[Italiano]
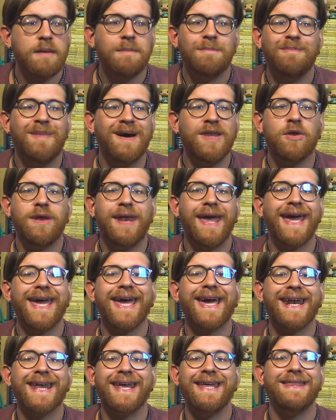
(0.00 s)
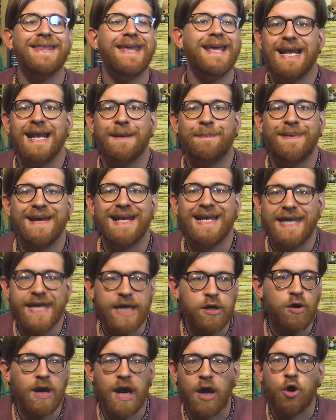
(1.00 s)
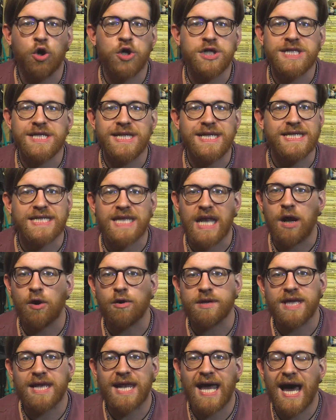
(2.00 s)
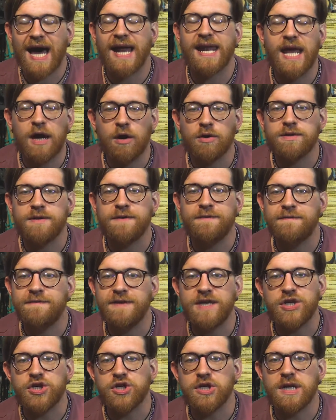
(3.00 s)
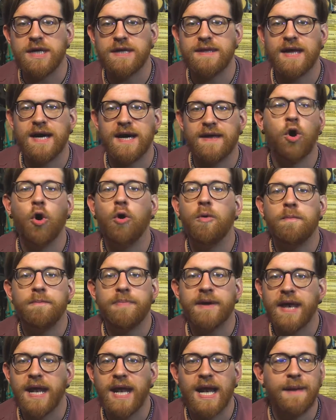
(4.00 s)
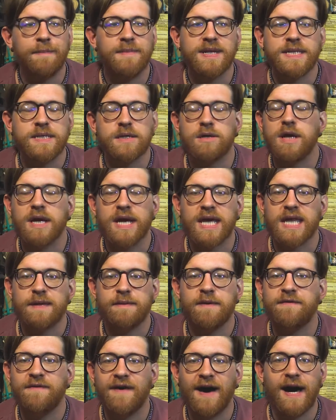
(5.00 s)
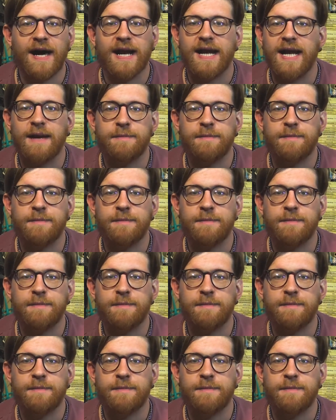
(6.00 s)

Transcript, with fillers: ma non è che rende la pellicola così straordinaria o difficile da compiere la missione che deve fare.